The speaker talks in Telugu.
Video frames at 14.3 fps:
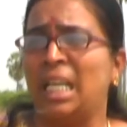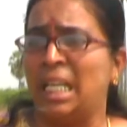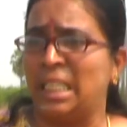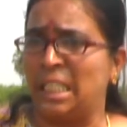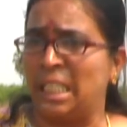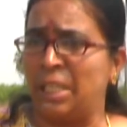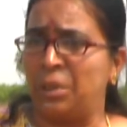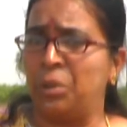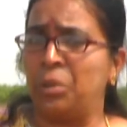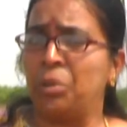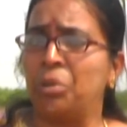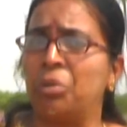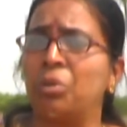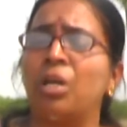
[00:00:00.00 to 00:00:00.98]
నిండు
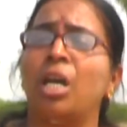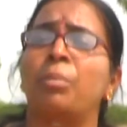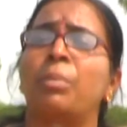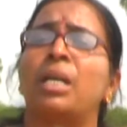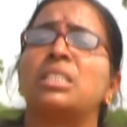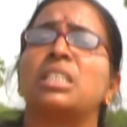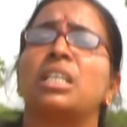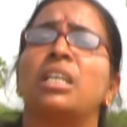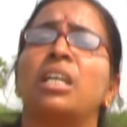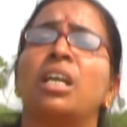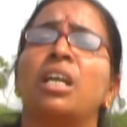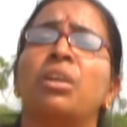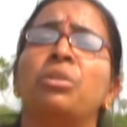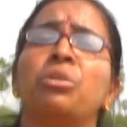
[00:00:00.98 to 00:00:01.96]
ఆ
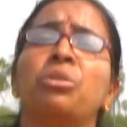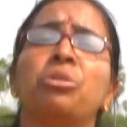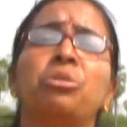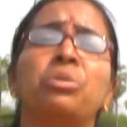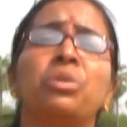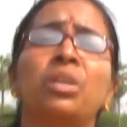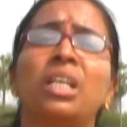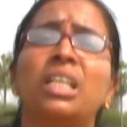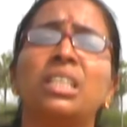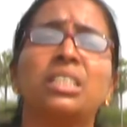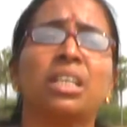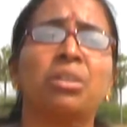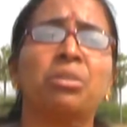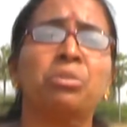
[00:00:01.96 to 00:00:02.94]
మాసనాడు
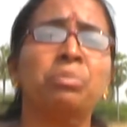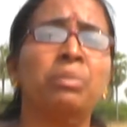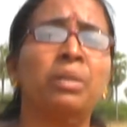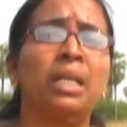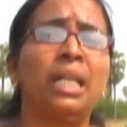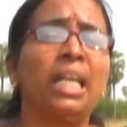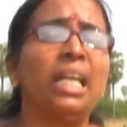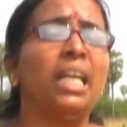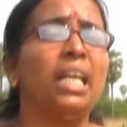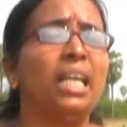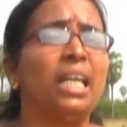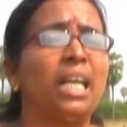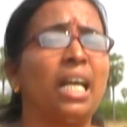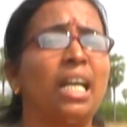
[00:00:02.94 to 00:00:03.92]
ఓలచ్చ గుమ్మడి
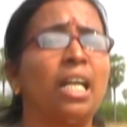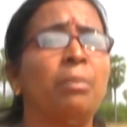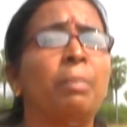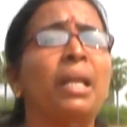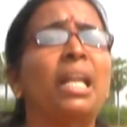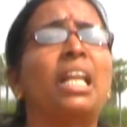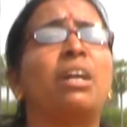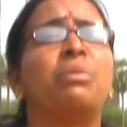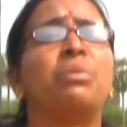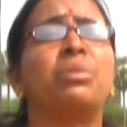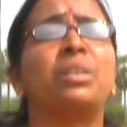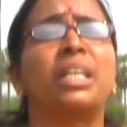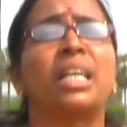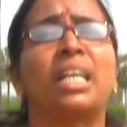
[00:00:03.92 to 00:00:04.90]
ఆడపిల్ల
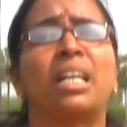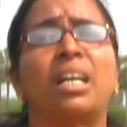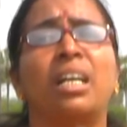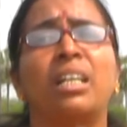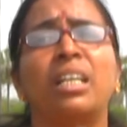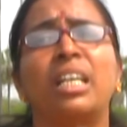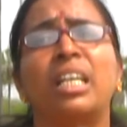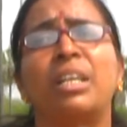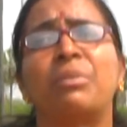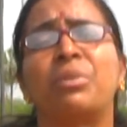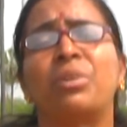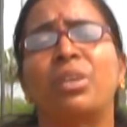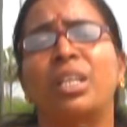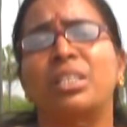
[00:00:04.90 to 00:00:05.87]
పుట్టే నాని
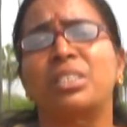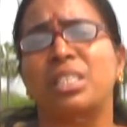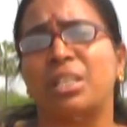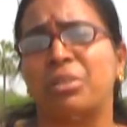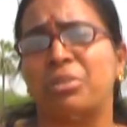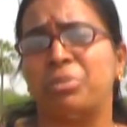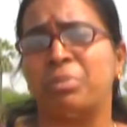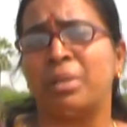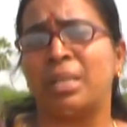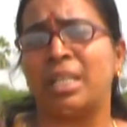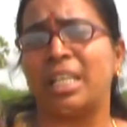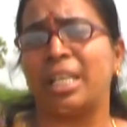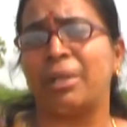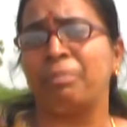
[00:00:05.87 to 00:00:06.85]
ఓలచ్చ
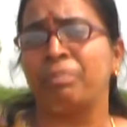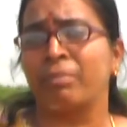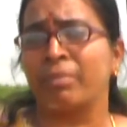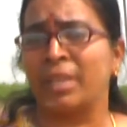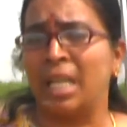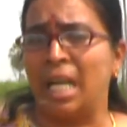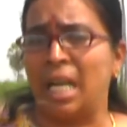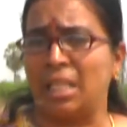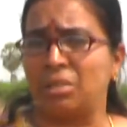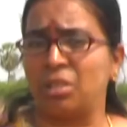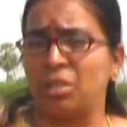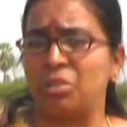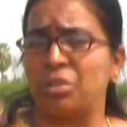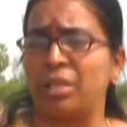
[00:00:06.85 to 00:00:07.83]
గుమ్మడి
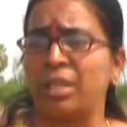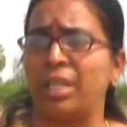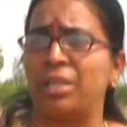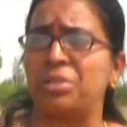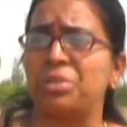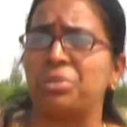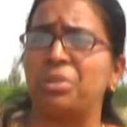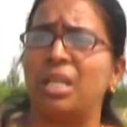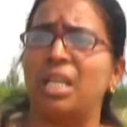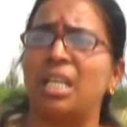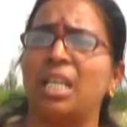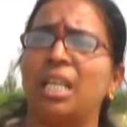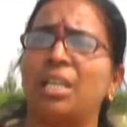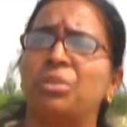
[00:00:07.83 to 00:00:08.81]
అత్త తొంగి
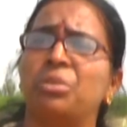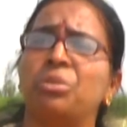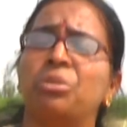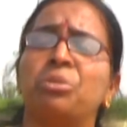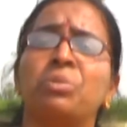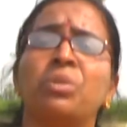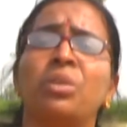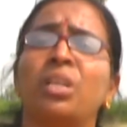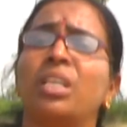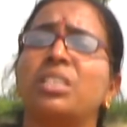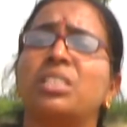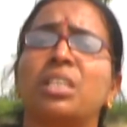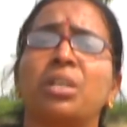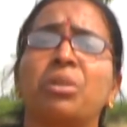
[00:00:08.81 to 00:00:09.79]
చూడలేదు
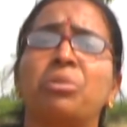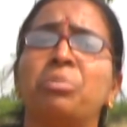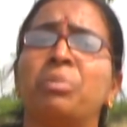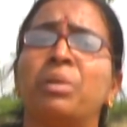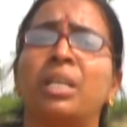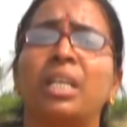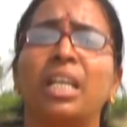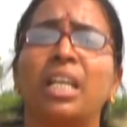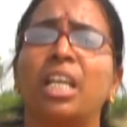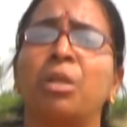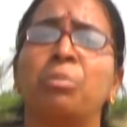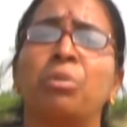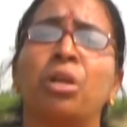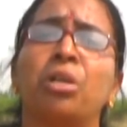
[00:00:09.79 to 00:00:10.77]
ఓలచ్చ గుమ్మడి
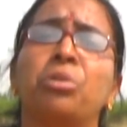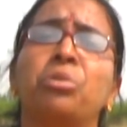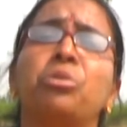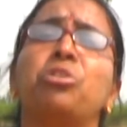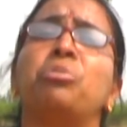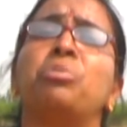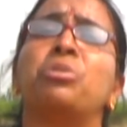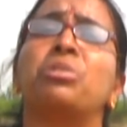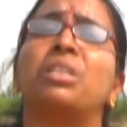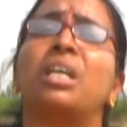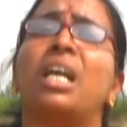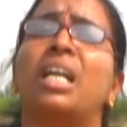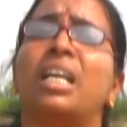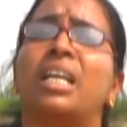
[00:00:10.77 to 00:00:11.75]
మగడు
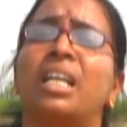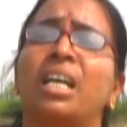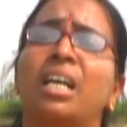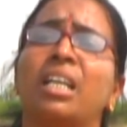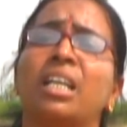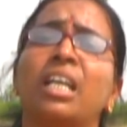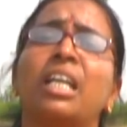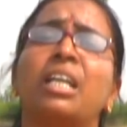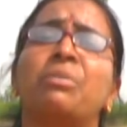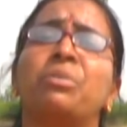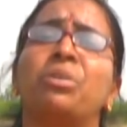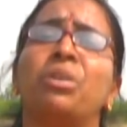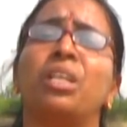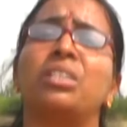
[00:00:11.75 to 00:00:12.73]
ముద్దాడ రాలే
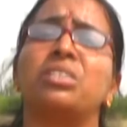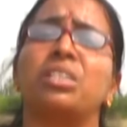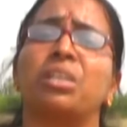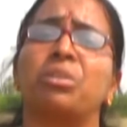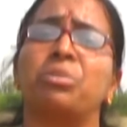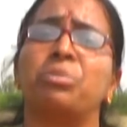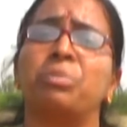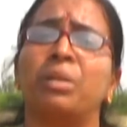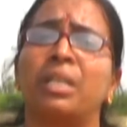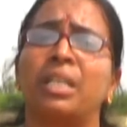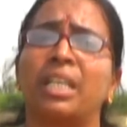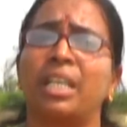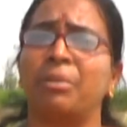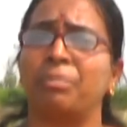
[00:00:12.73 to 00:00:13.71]
ఓలచ్చ గుమ్మడి